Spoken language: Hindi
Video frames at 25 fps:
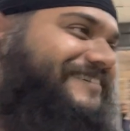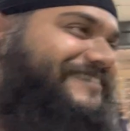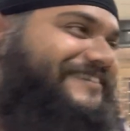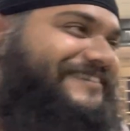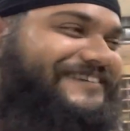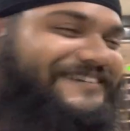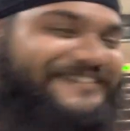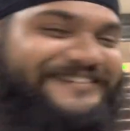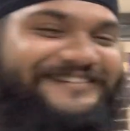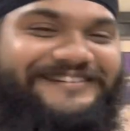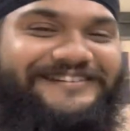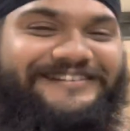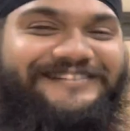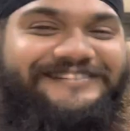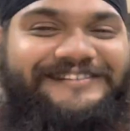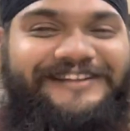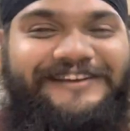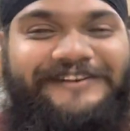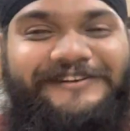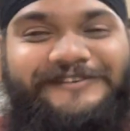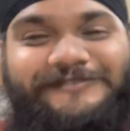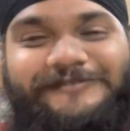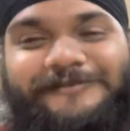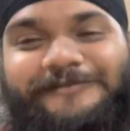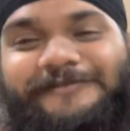guys.
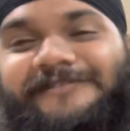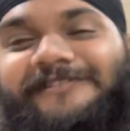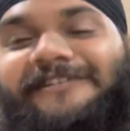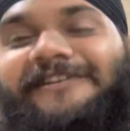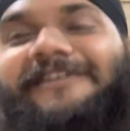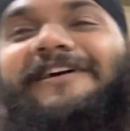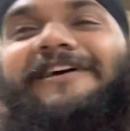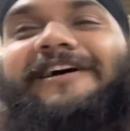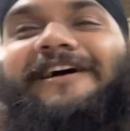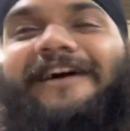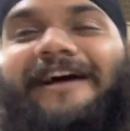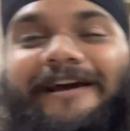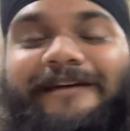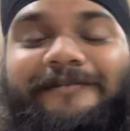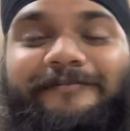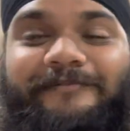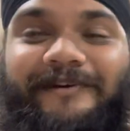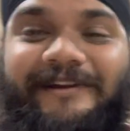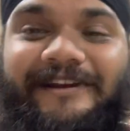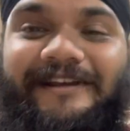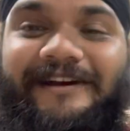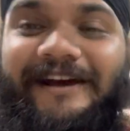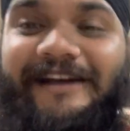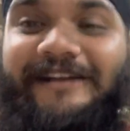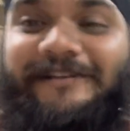Thanks so much. And
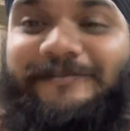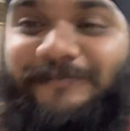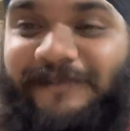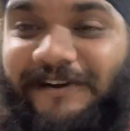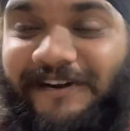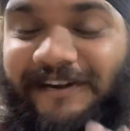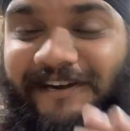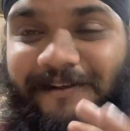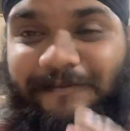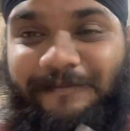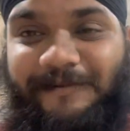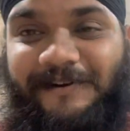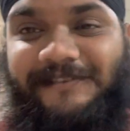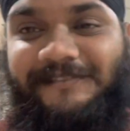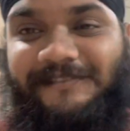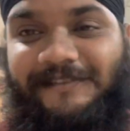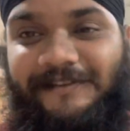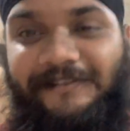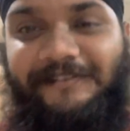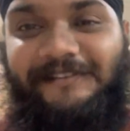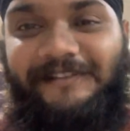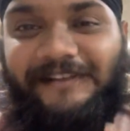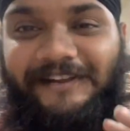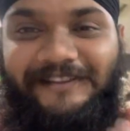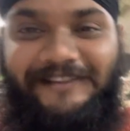my guys, my teammates,
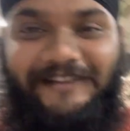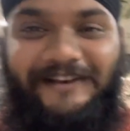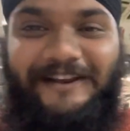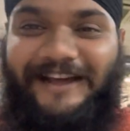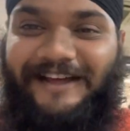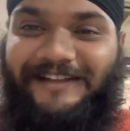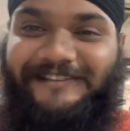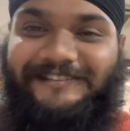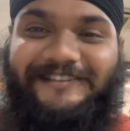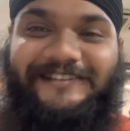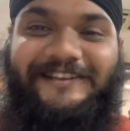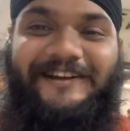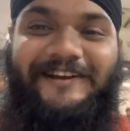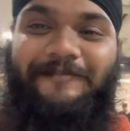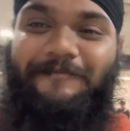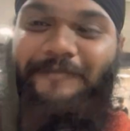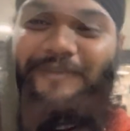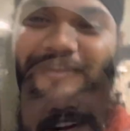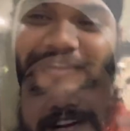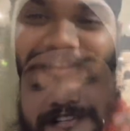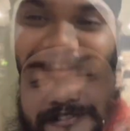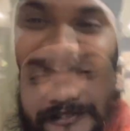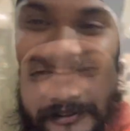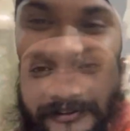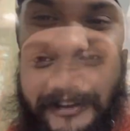slowly, slowly, आते जा
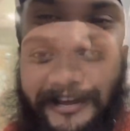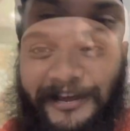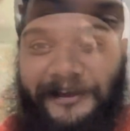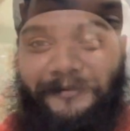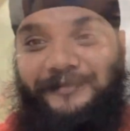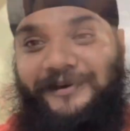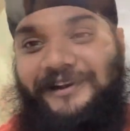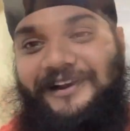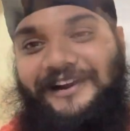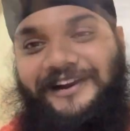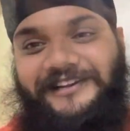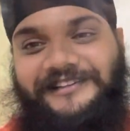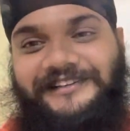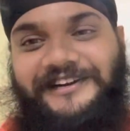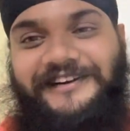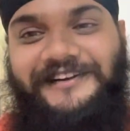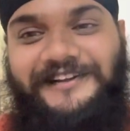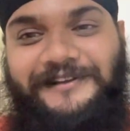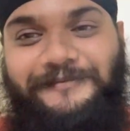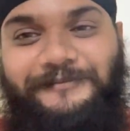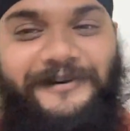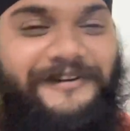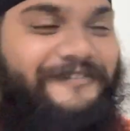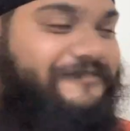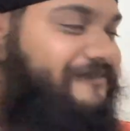रहे हैं ये मेरा another
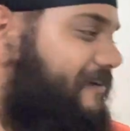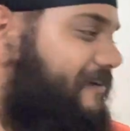teammate,